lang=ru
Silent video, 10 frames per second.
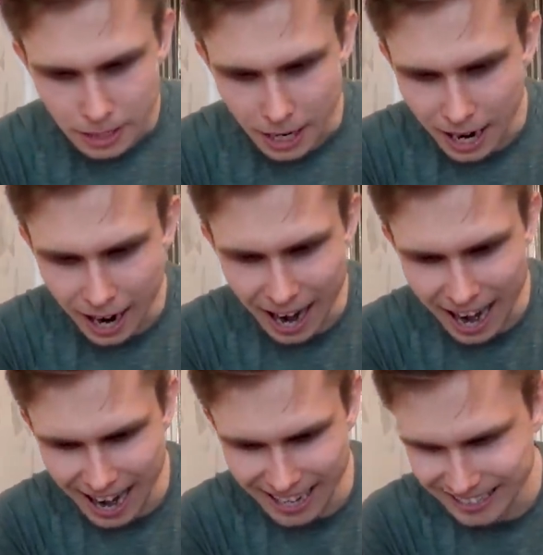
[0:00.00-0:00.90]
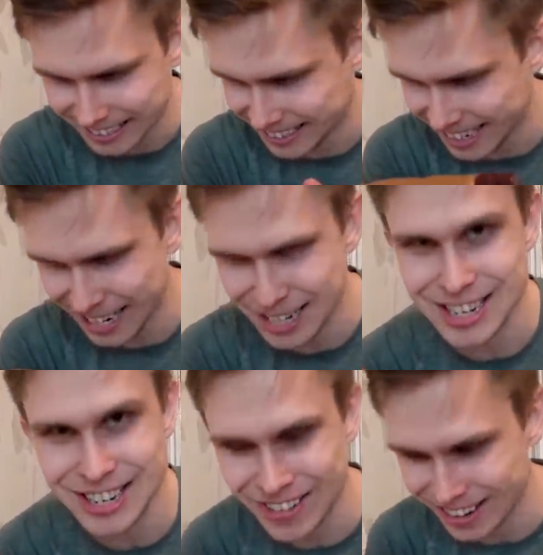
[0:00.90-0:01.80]
Ах,
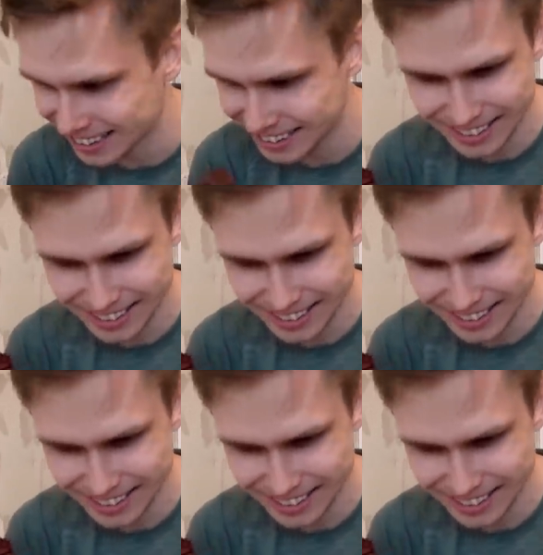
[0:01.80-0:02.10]
хорошо.